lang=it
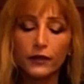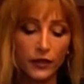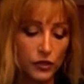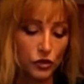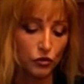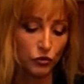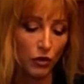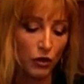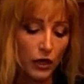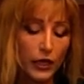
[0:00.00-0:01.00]
di
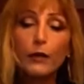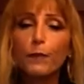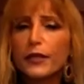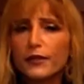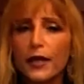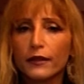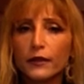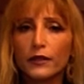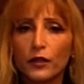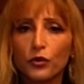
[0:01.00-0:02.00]
nessuno, il
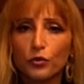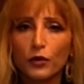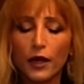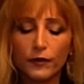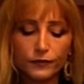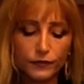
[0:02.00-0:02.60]
presidente del nulla.